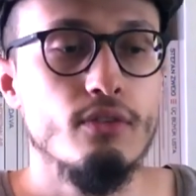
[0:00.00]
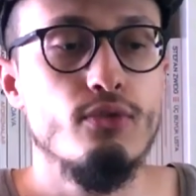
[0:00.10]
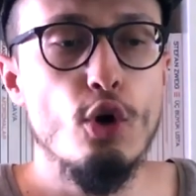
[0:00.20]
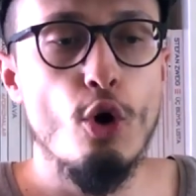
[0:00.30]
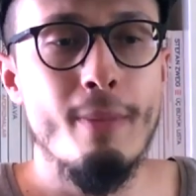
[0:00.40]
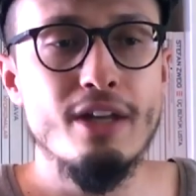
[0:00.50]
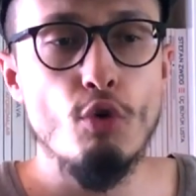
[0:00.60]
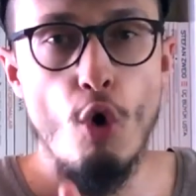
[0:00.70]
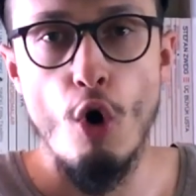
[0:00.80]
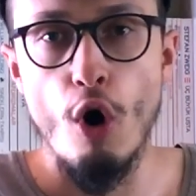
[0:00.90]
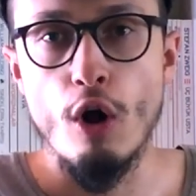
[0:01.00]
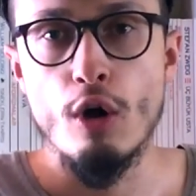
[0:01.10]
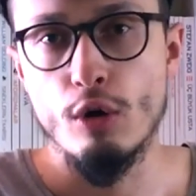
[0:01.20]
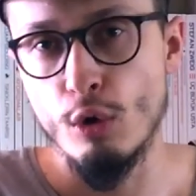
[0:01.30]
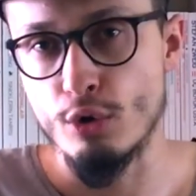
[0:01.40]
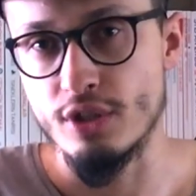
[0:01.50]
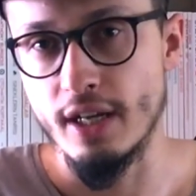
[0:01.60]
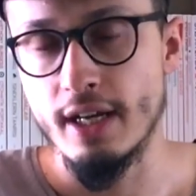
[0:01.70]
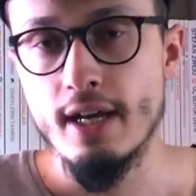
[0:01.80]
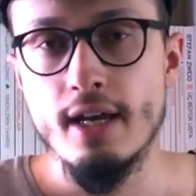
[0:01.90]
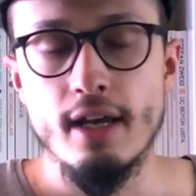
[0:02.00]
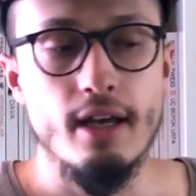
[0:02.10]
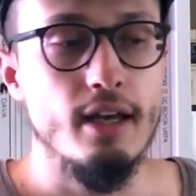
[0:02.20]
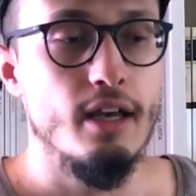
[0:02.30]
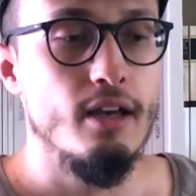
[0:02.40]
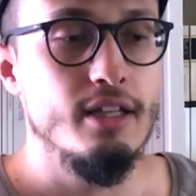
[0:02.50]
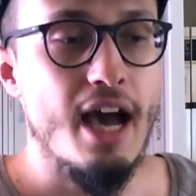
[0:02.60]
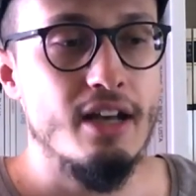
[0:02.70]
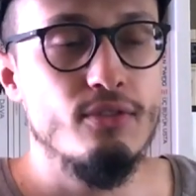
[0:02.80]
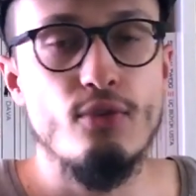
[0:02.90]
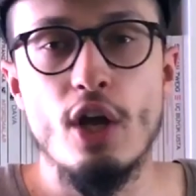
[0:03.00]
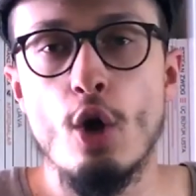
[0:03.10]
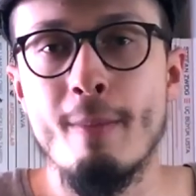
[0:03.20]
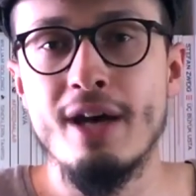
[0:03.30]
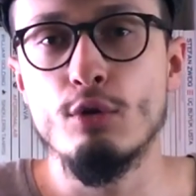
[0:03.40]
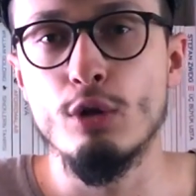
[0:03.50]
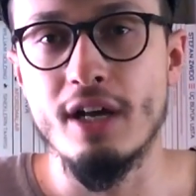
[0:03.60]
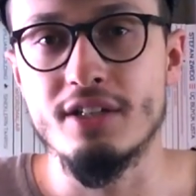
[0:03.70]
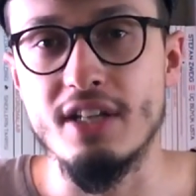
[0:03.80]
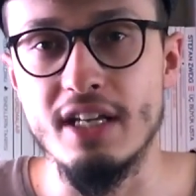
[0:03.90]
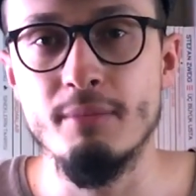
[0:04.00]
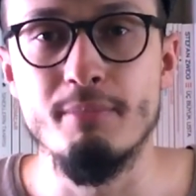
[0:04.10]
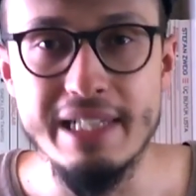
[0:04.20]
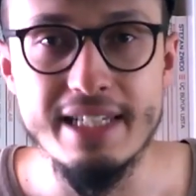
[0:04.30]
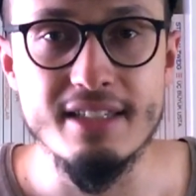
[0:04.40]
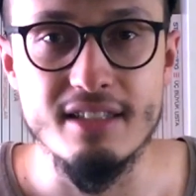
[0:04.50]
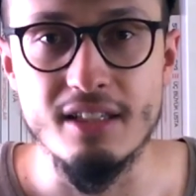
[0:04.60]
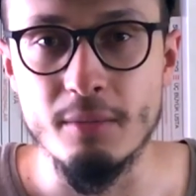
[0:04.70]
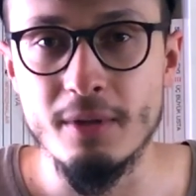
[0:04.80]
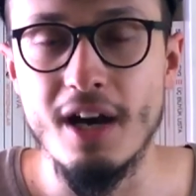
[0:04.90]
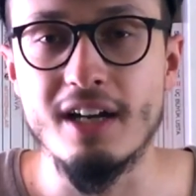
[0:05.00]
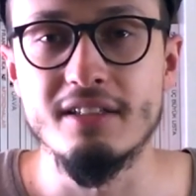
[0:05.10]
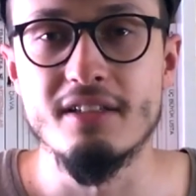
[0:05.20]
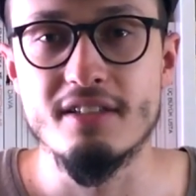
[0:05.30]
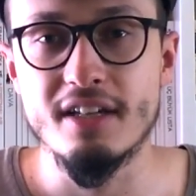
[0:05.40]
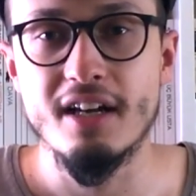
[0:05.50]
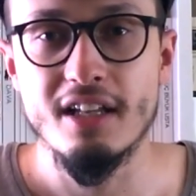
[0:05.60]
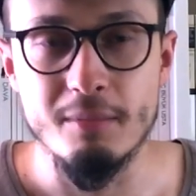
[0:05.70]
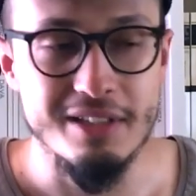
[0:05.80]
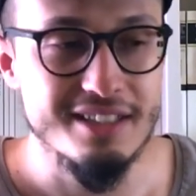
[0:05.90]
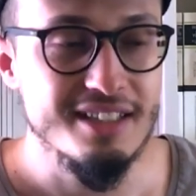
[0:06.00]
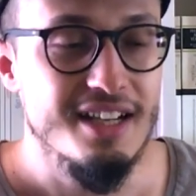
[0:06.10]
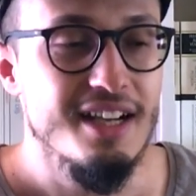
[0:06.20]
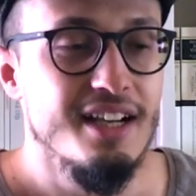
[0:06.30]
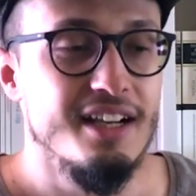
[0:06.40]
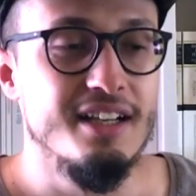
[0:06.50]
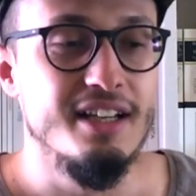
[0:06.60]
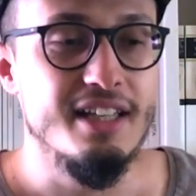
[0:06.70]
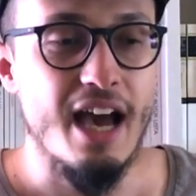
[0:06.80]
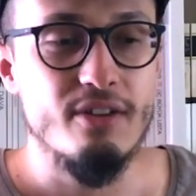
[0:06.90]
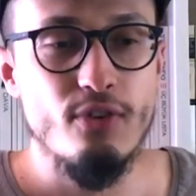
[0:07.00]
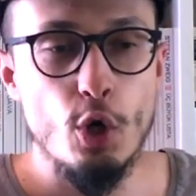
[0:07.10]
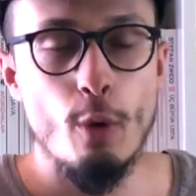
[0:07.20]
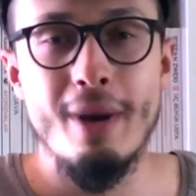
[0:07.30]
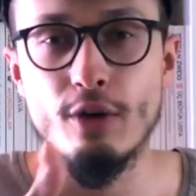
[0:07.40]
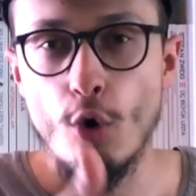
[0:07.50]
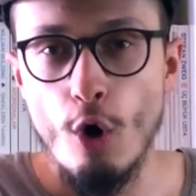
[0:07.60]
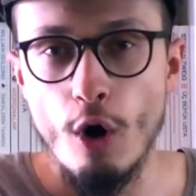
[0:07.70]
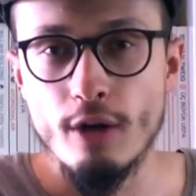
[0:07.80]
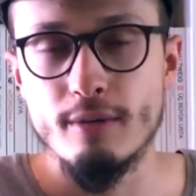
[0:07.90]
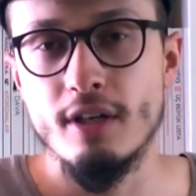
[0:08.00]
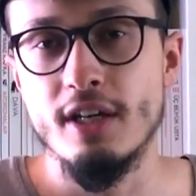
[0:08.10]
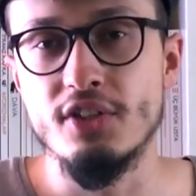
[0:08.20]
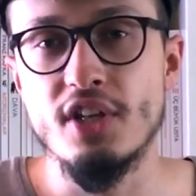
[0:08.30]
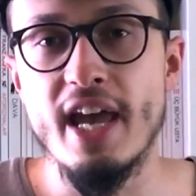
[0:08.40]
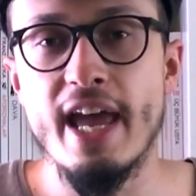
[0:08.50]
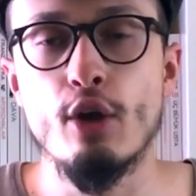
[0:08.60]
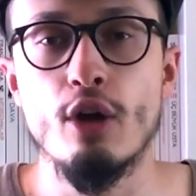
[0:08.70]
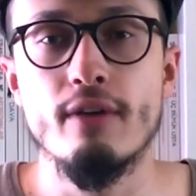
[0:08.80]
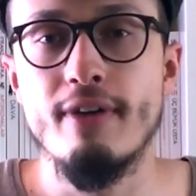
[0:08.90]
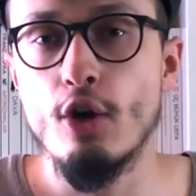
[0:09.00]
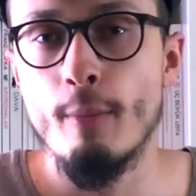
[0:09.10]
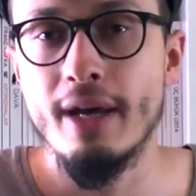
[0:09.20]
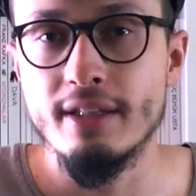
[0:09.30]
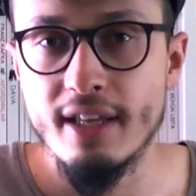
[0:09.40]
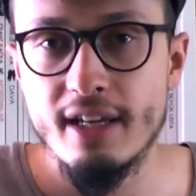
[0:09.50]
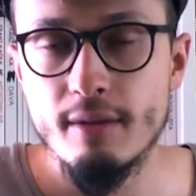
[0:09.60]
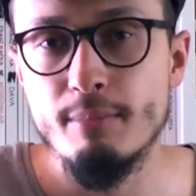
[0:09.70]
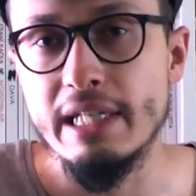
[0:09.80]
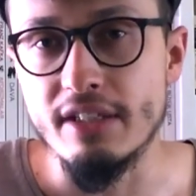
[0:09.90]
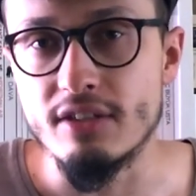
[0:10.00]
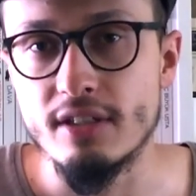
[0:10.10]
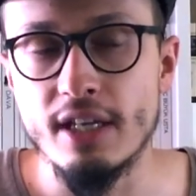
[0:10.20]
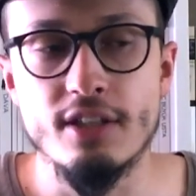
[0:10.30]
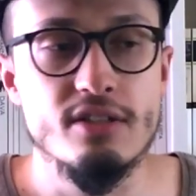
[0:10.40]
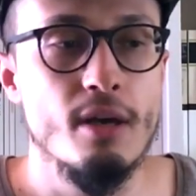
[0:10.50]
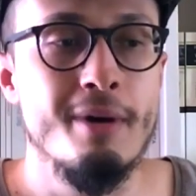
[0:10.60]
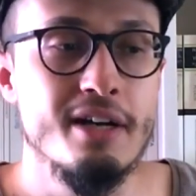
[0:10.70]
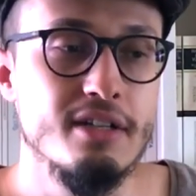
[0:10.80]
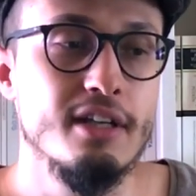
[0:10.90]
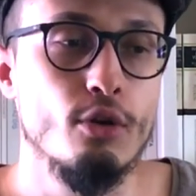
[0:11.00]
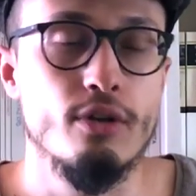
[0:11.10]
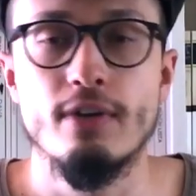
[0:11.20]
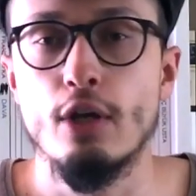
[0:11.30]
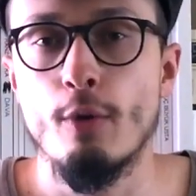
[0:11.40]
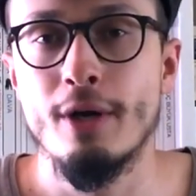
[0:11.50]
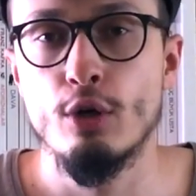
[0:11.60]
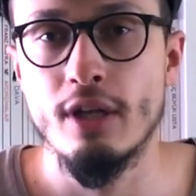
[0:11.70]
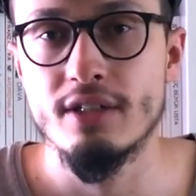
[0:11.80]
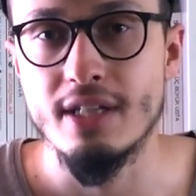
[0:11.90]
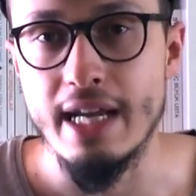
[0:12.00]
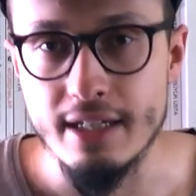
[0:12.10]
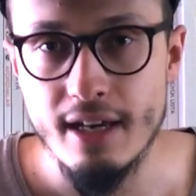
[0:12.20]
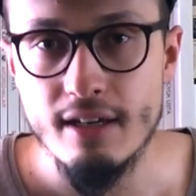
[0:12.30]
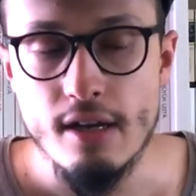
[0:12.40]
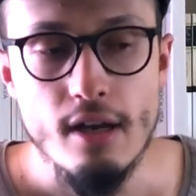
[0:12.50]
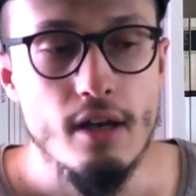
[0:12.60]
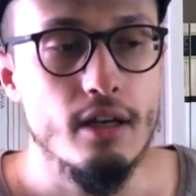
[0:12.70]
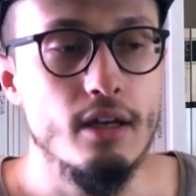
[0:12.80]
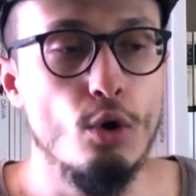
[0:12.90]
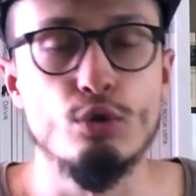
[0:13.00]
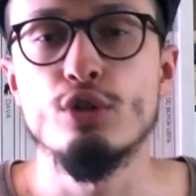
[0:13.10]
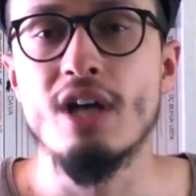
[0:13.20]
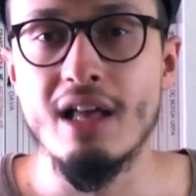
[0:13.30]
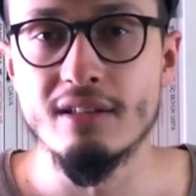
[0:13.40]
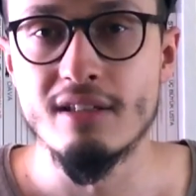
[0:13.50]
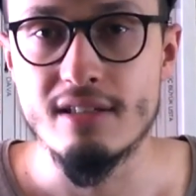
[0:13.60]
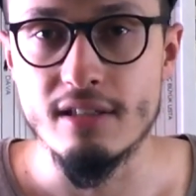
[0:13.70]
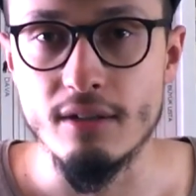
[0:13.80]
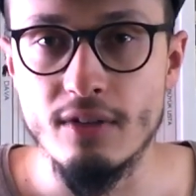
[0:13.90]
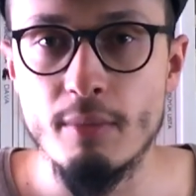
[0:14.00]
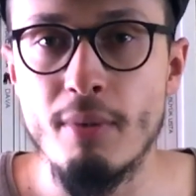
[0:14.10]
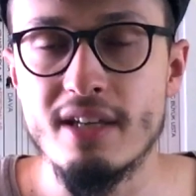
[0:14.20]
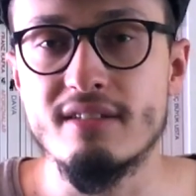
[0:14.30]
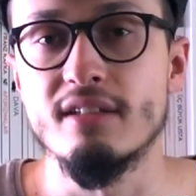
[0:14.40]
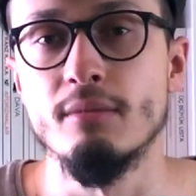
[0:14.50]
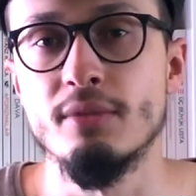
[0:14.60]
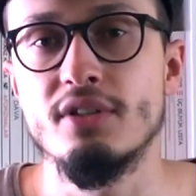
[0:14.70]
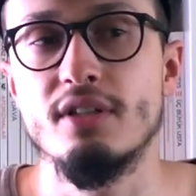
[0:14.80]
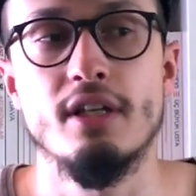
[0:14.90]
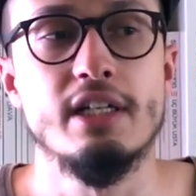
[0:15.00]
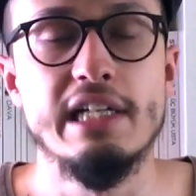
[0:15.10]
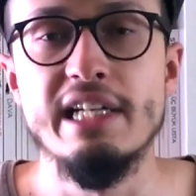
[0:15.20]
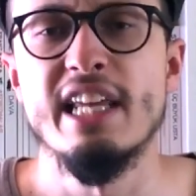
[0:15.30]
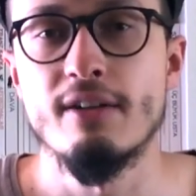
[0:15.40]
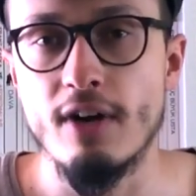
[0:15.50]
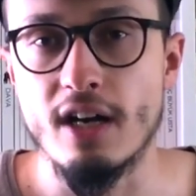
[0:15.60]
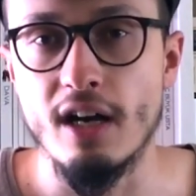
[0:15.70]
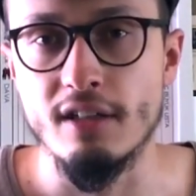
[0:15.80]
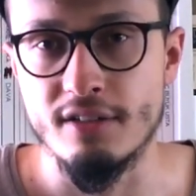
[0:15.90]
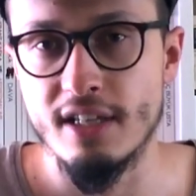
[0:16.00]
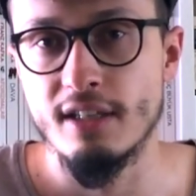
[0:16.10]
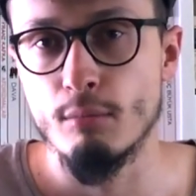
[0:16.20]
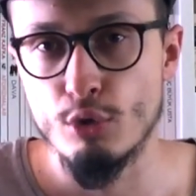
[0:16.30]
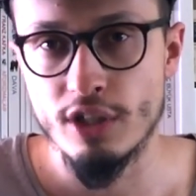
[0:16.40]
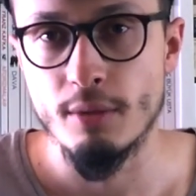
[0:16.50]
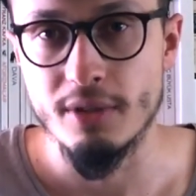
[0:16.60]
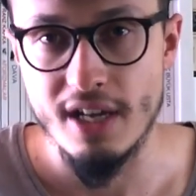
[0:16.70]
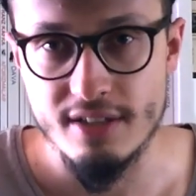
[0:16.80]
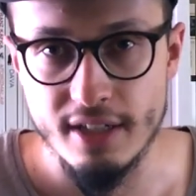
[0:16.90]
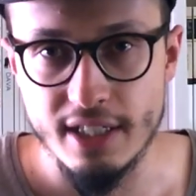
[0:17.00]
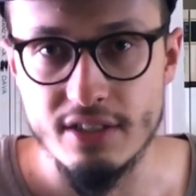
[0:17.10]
Fenomen o, loji. E, yani fenomen olan şeyin bilgisi gibi aklınızda kalabilir. Ee, yani fenomen o. E, C'ye göre fenomen ne? Bilinç. Ya da Zebercet'e göre fenomen olan şey ne? Ee, onun yalnızlığı ve bastırılmış e, klinik vakaları. Zaten buna da birazdan